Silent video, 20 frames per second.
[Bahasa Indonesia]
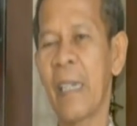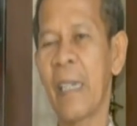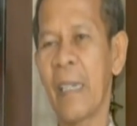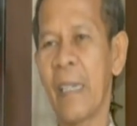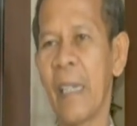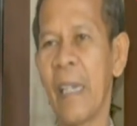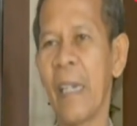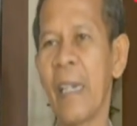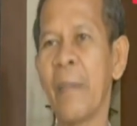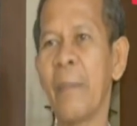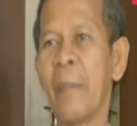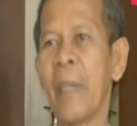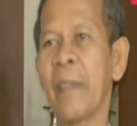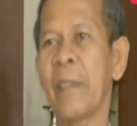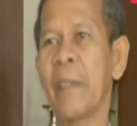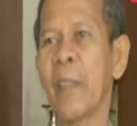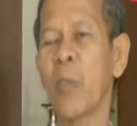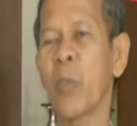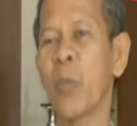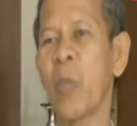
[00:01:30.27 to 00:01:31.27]
karena
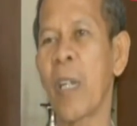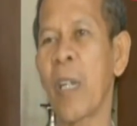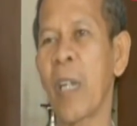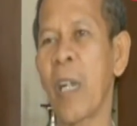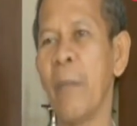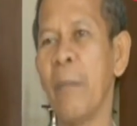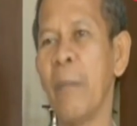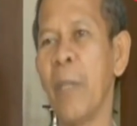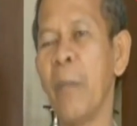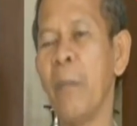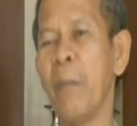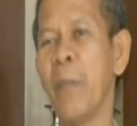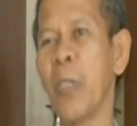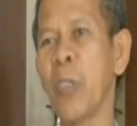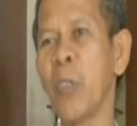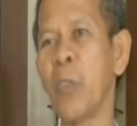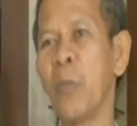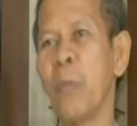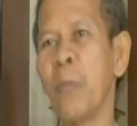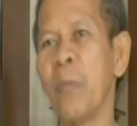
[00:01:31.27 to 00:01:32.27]
mahasiswa kami
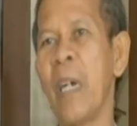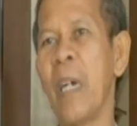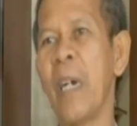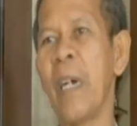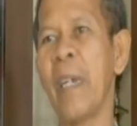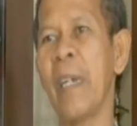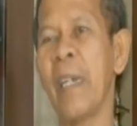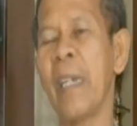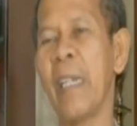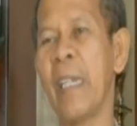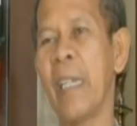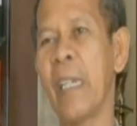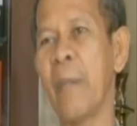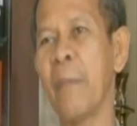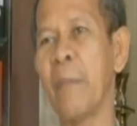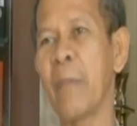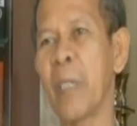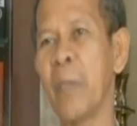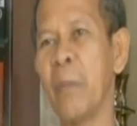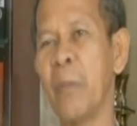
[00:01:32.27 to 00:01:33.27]
berjumlah
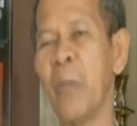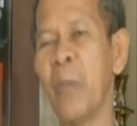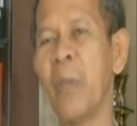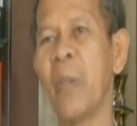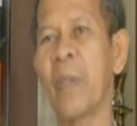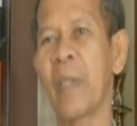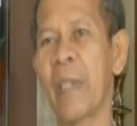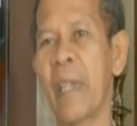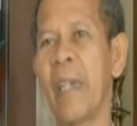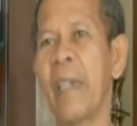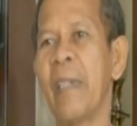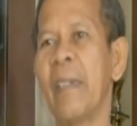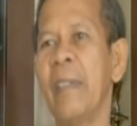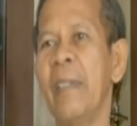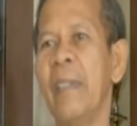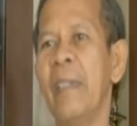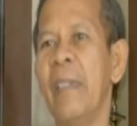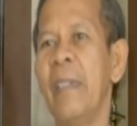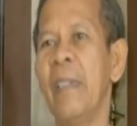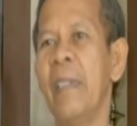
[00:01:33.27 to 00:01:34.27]
6.000
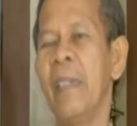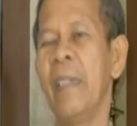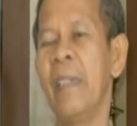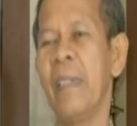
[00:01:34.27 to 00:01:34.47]
orang.